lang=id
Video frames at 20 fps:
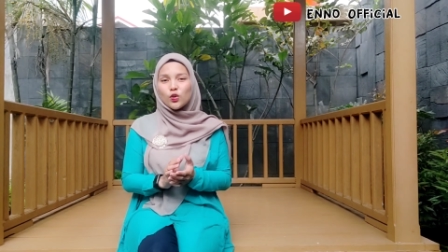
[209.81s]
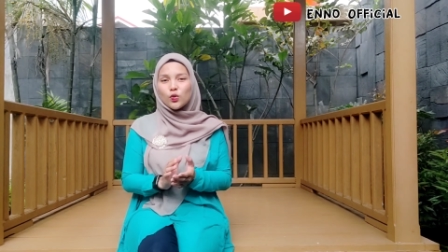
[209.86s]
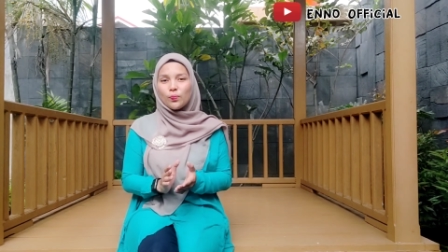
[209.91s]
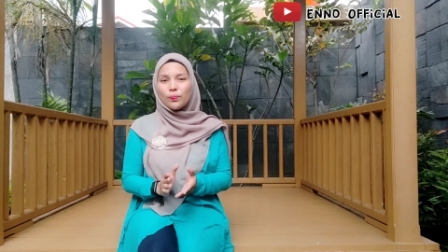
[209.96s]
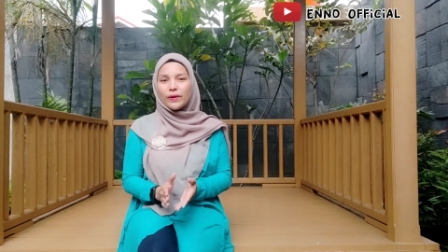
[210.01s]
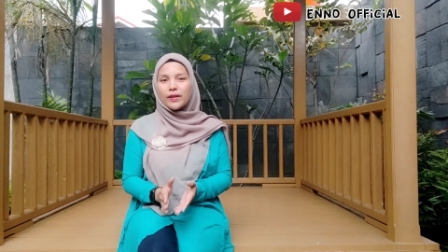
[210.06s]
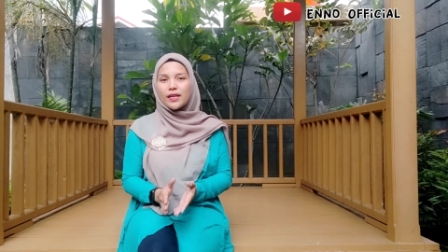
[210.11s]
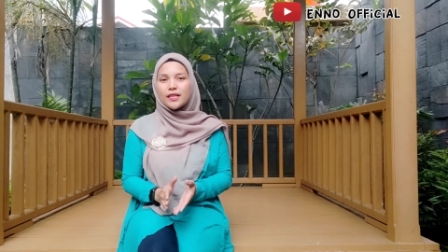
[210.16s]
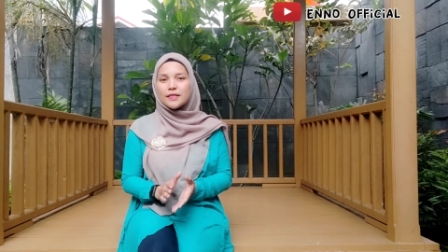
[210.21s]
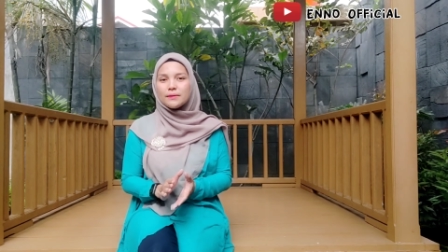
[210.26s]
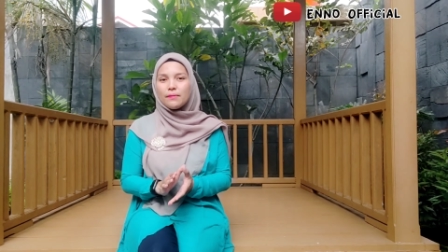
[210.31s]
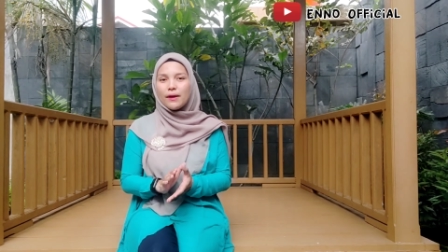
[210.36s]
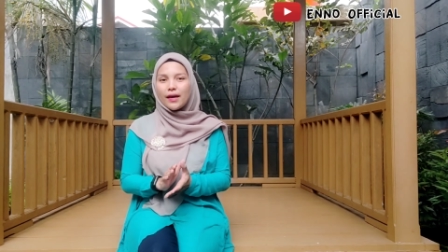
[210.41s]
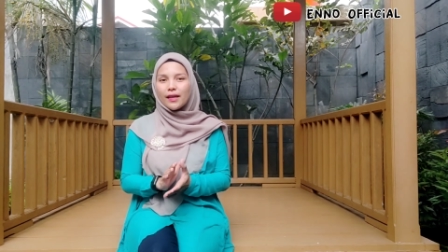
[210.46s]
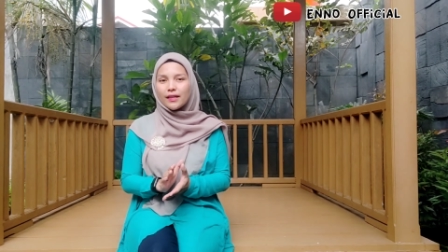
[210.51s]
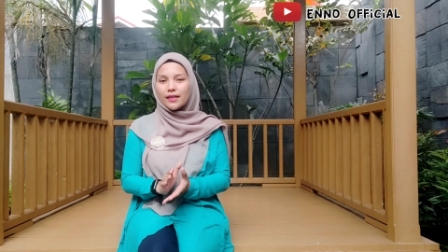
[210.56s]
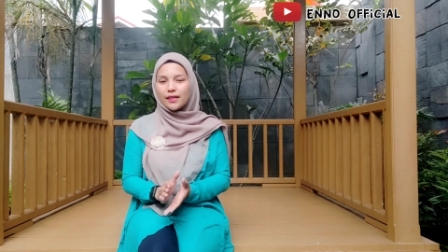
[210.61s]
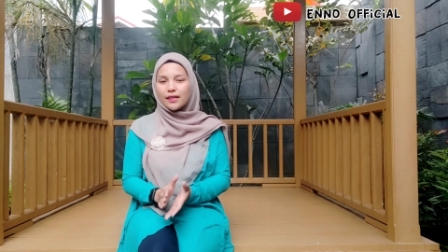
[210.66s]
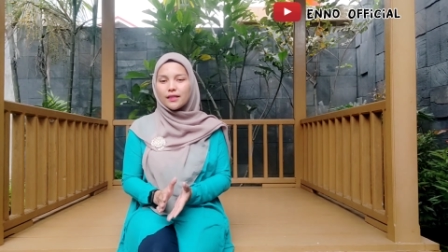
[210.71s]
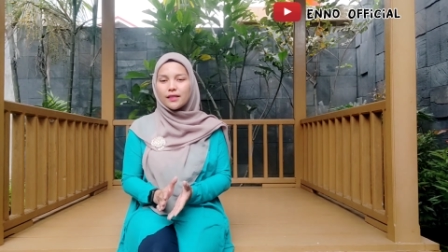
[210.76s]
Kupedes
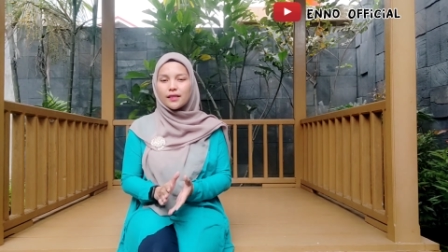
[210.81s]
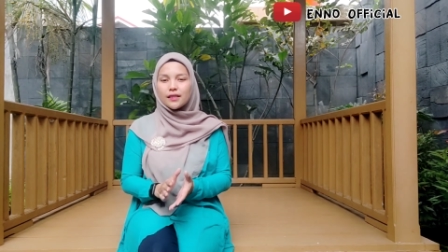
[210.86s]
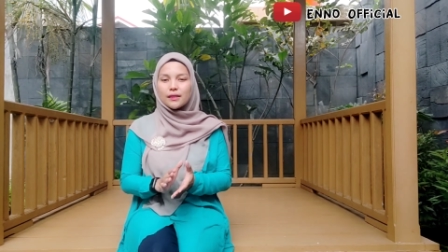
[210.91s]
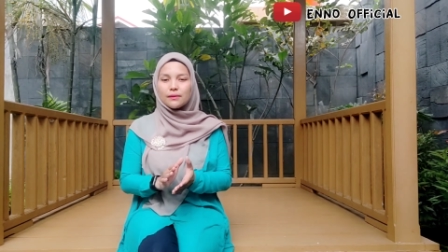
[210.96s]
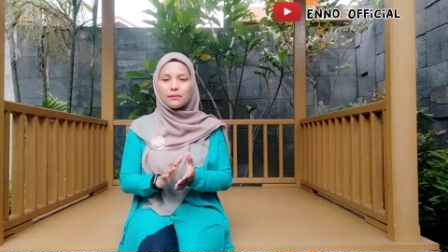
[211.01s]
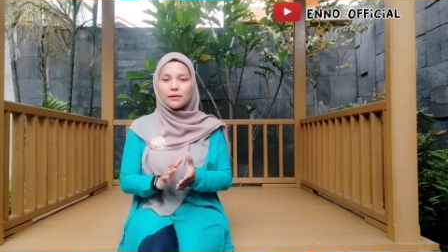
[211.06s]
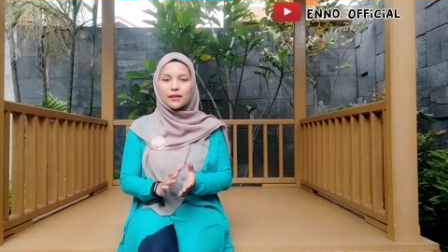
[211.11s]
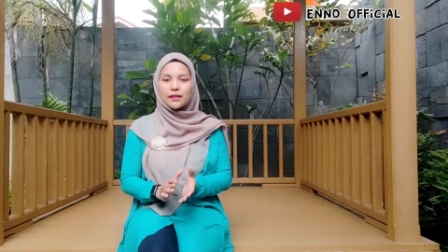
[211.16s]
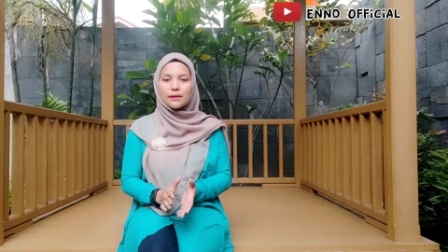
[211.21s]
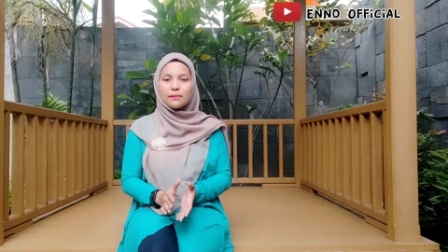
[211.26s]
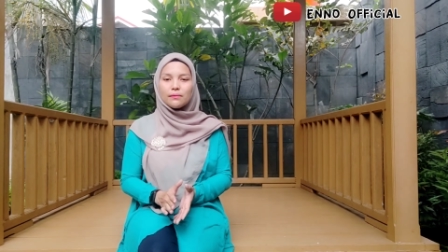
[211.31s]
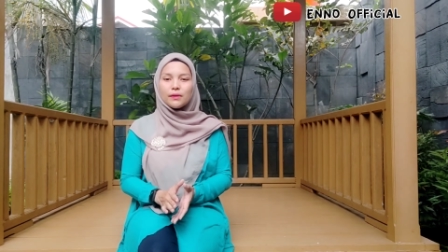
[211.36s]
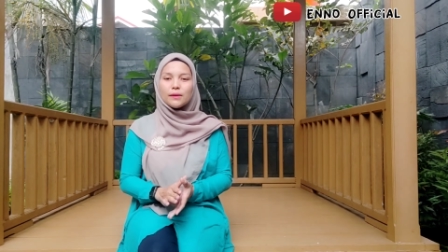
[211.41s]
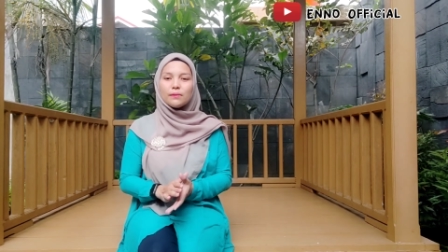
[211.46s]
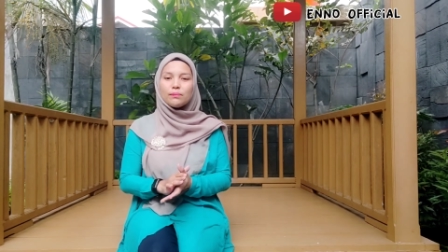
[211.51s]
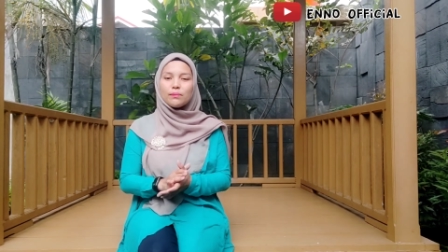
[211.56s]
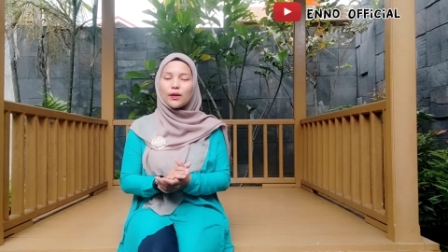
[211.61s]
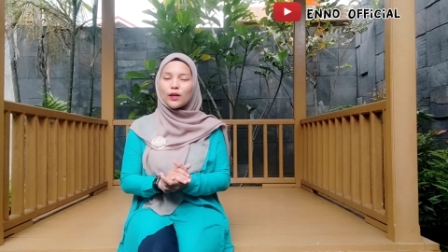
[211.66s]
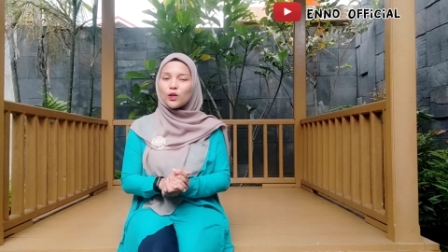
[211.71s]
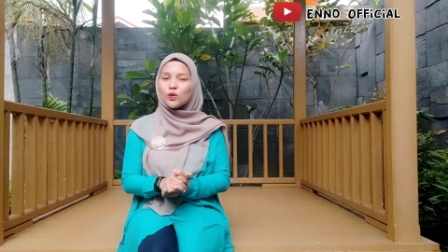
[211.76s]
BRI ini
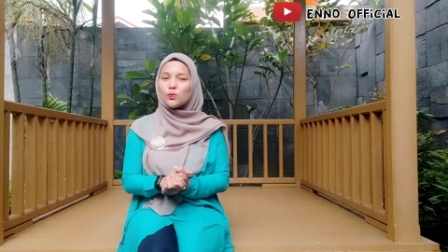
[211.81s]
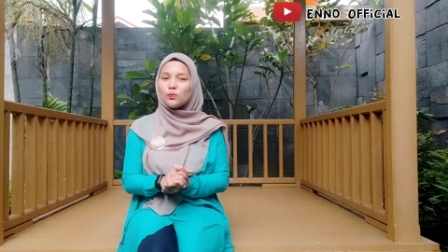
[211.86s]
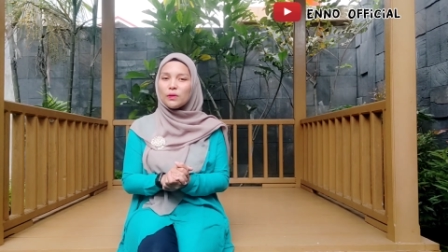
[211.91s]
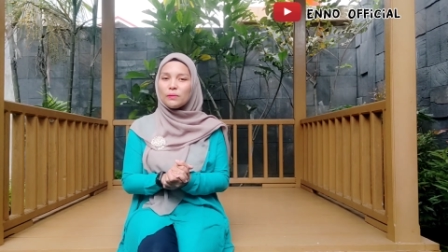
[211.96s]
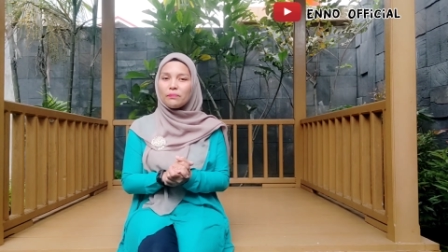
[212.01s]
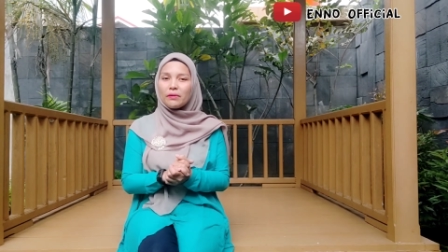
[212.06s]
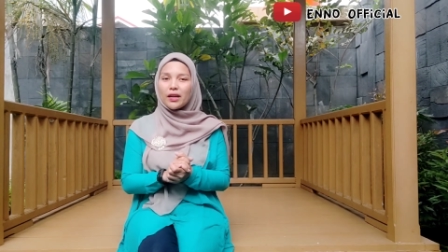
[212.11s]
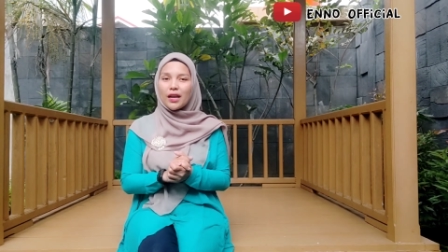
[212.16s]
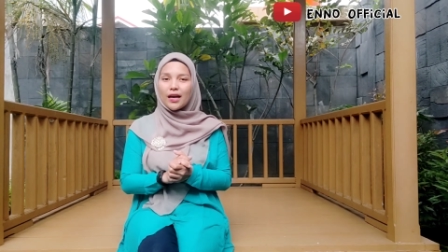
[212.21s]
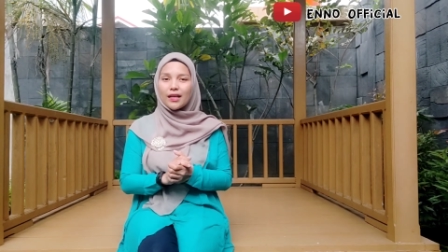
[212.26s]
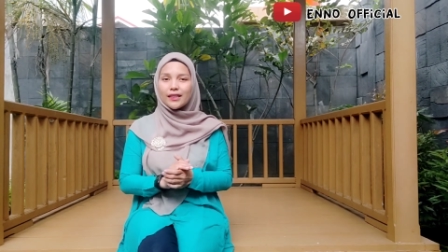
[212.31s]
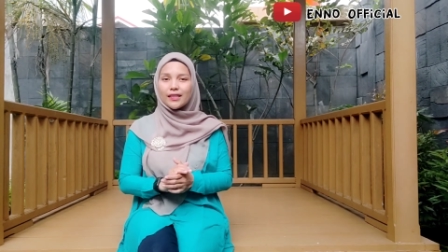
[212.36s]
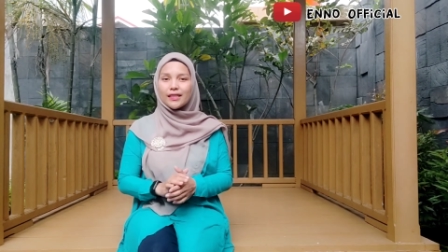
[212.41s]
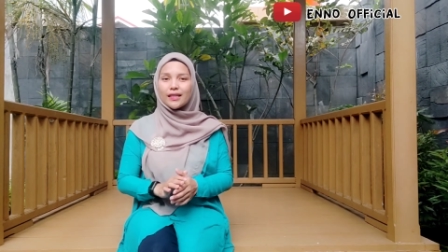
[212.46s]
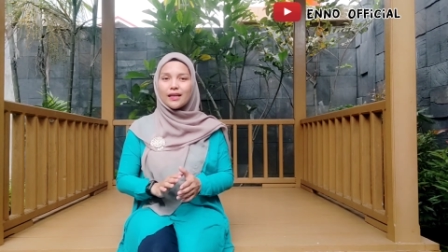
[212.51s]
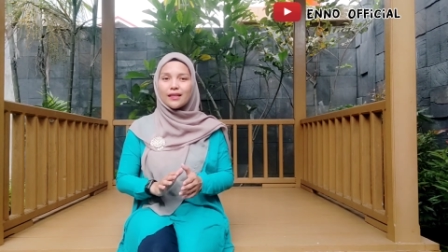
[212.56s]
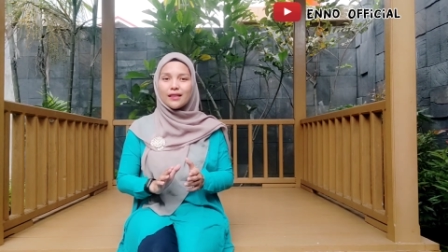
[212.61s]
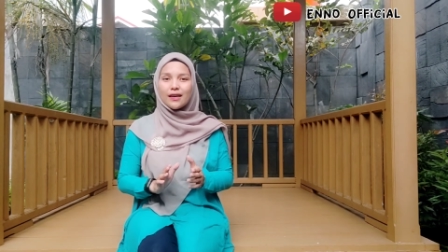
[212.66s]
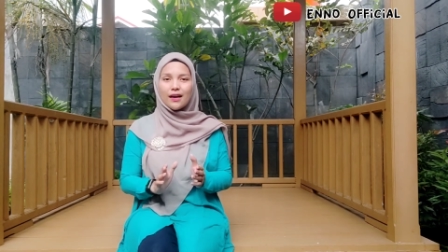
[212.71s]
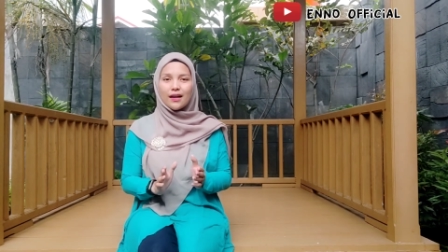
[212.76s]
teman-teman perlu
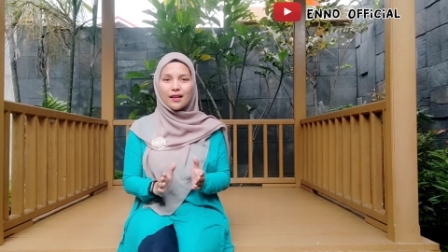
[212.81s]
memperhatikan